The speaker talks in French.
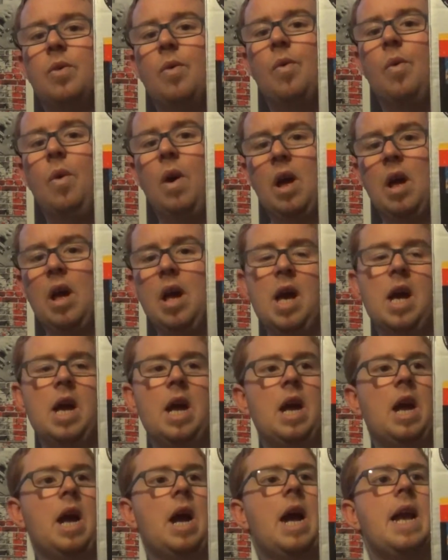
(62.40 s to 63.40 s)
euros.
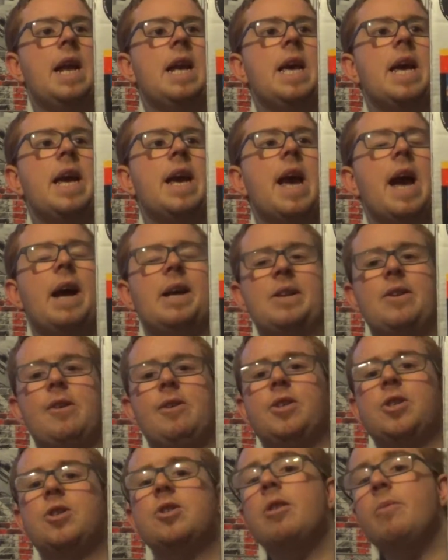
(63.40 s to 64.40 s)
Elle est
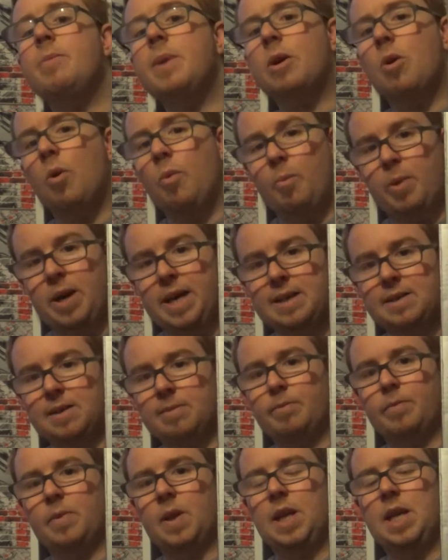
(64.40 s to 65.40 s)
euh,
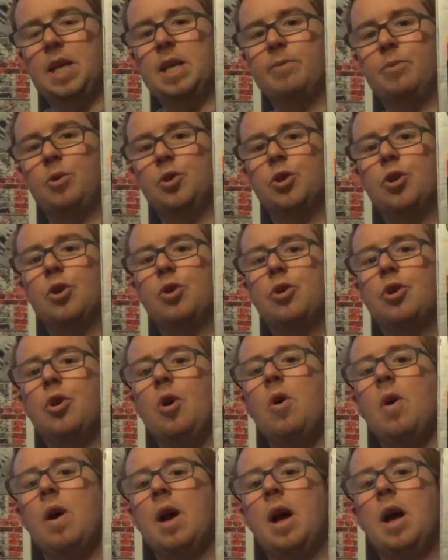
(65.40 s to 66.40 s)
semi-complète. Il manque que
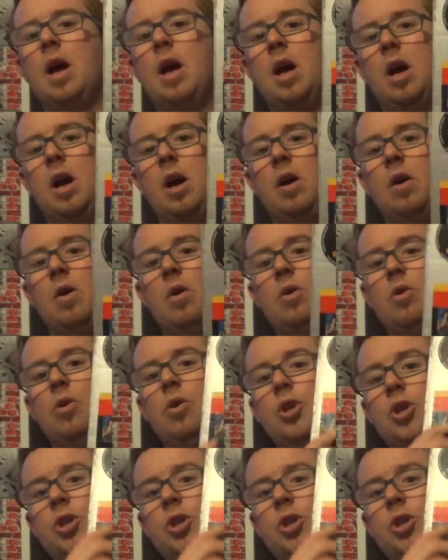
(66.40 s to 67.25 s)
euh, le